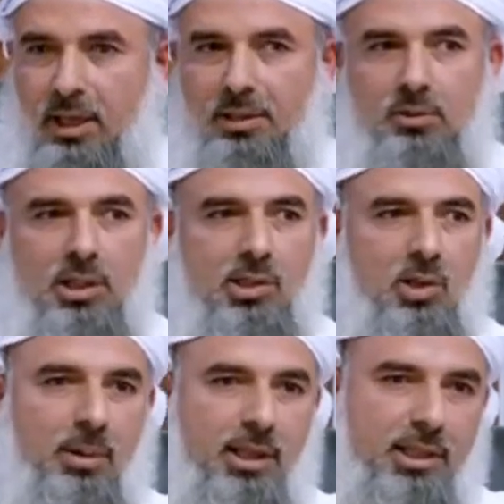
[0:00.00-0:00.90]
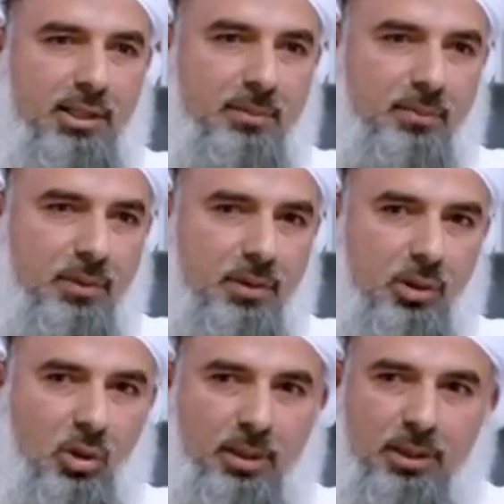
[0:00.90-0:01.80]
قد يكون يصعب عليه
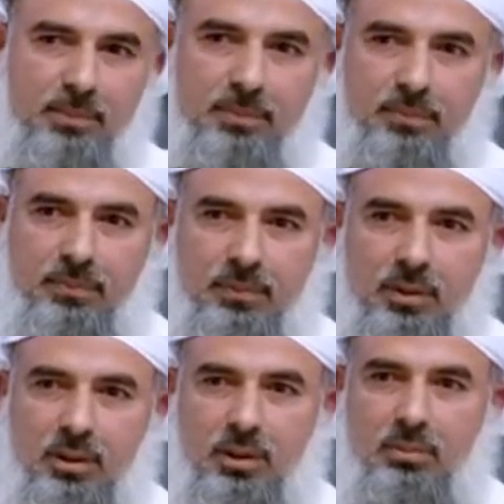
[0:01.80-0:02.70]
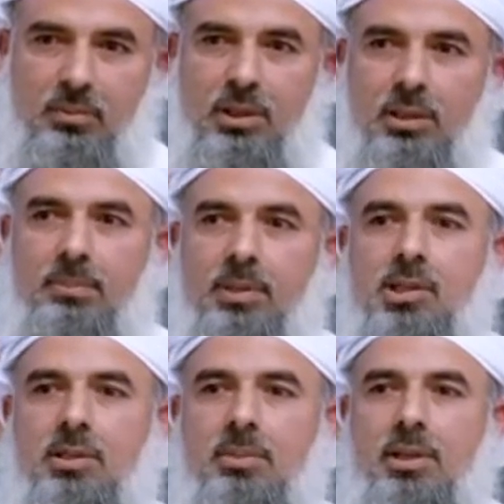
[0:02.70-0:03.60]
التوبة
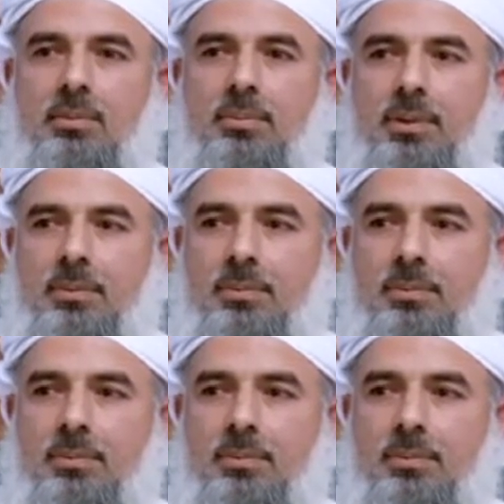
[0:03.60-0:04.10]
متلبس بذنب